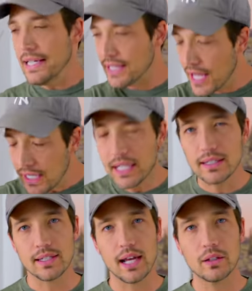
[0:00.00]
何
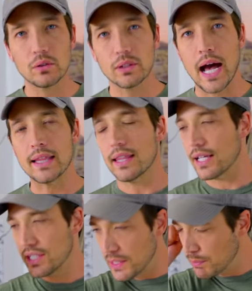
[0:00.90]
か辛いことがあった
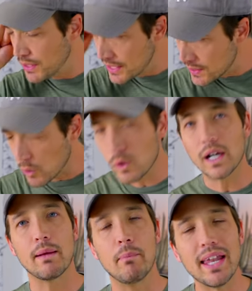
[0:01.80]
ら自分でそこ
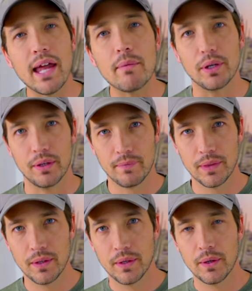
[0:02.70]
から学ぶ。
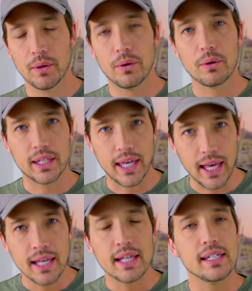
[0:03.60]

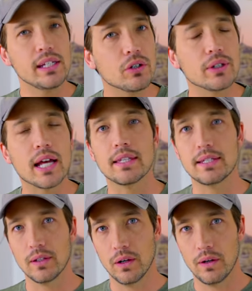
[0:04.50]
OK。以上なんで
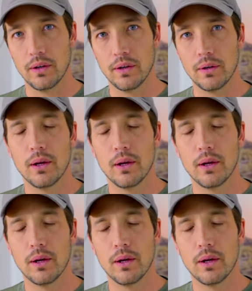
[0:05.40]
すよ。